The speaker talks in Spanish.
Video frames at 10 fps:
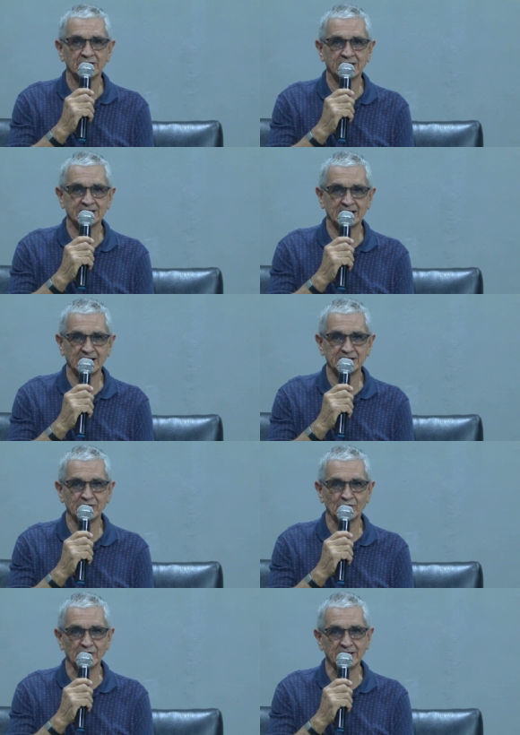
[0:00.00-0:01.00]
que están en
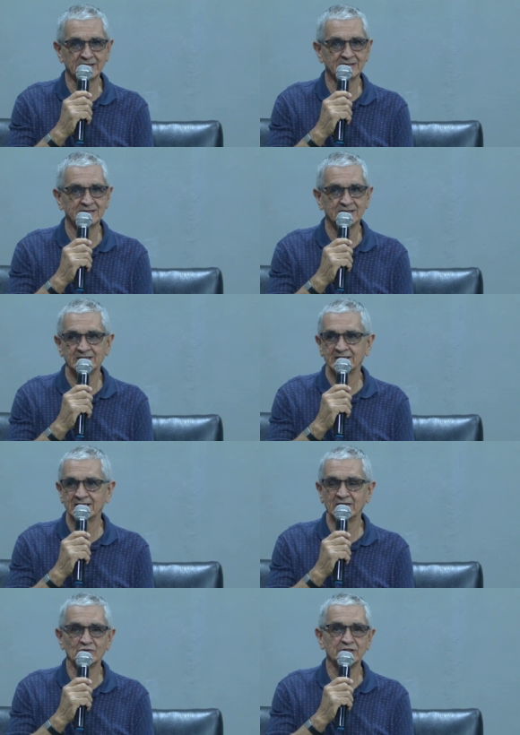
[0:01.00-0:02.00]
sintonía,
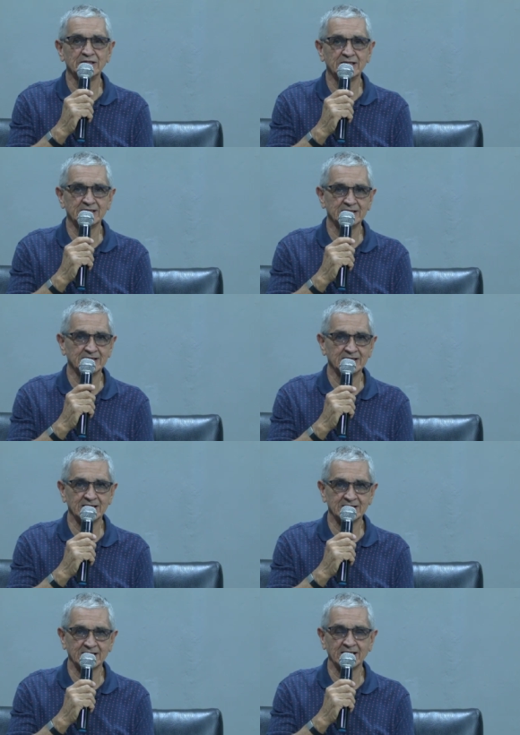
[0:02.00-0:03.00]
que nos siguen en
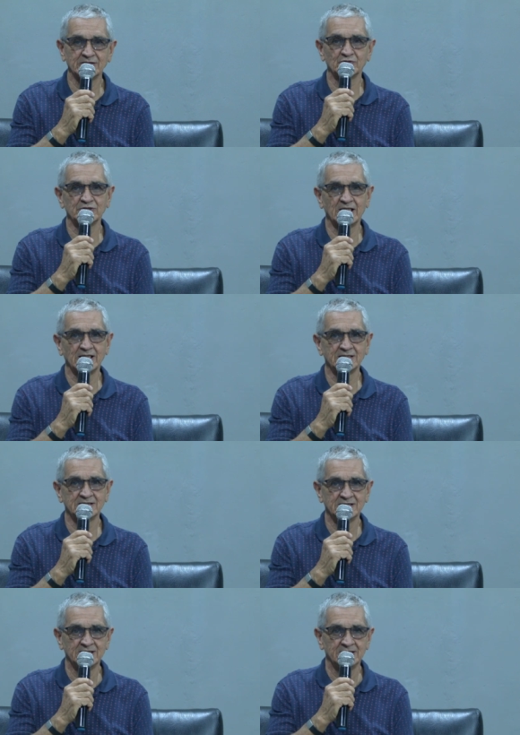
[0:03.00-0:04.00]
las redes
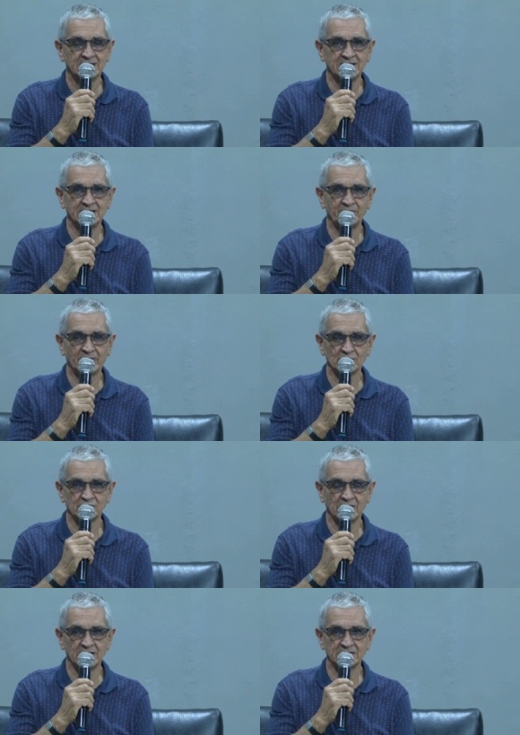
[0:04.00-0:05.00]
sociales y para
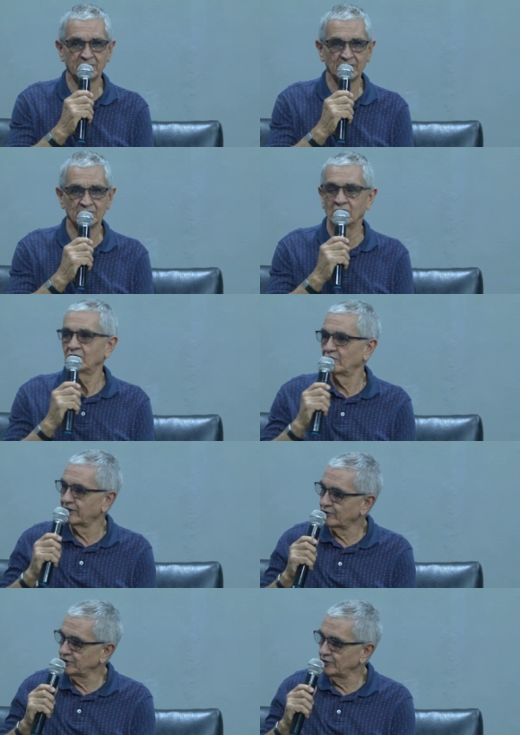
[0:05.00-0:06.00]
ustedes, bueno,
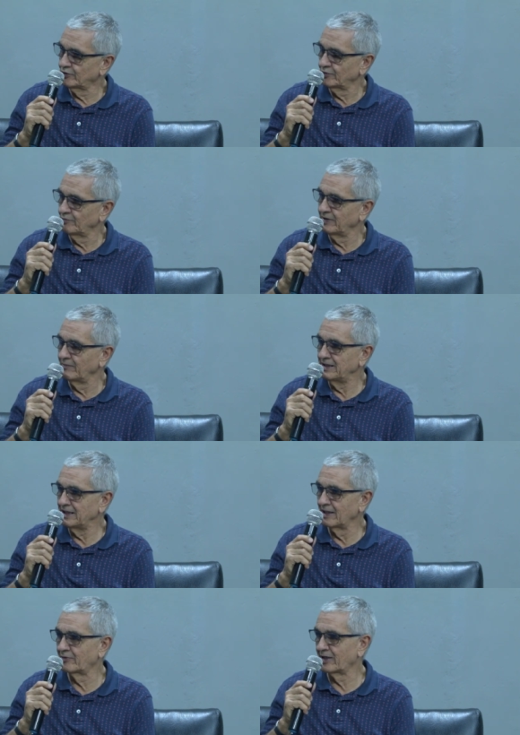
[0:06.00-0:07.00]
doña Rocío,
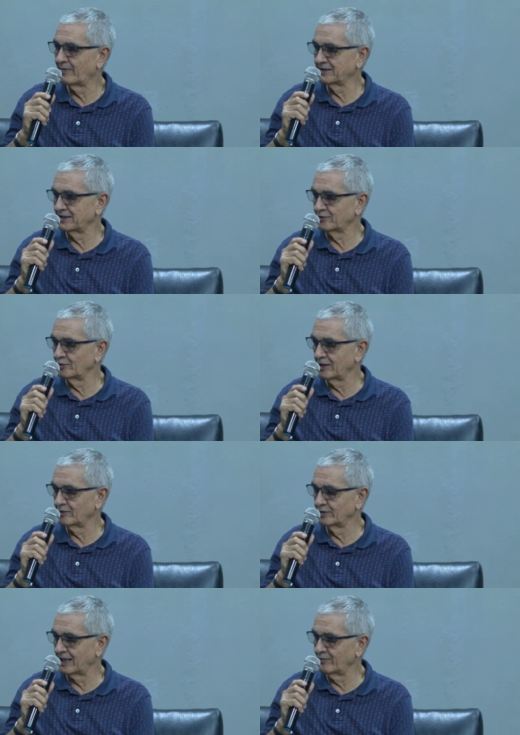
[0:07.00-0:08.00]
bienvenida al programa Tertulia
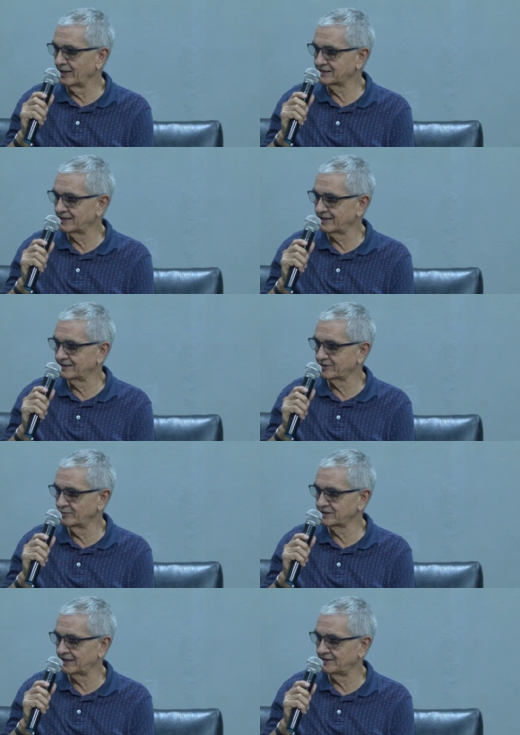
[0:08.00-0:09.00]
Comunal, buenas tardes,
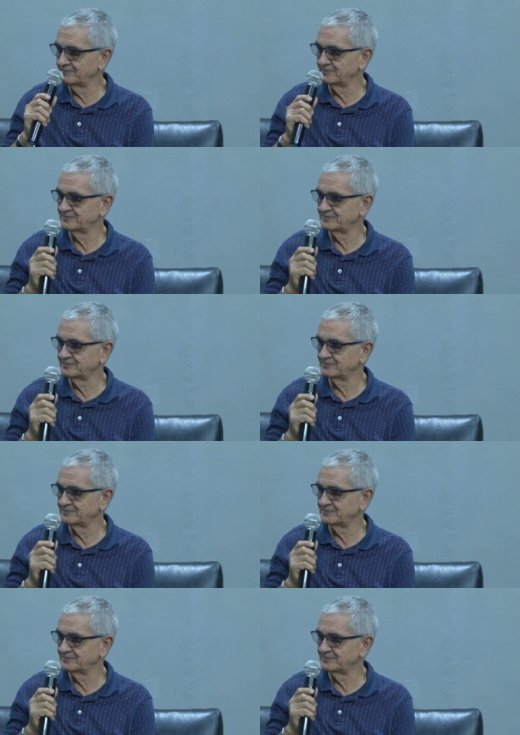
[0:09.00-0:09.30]
¿cómo está?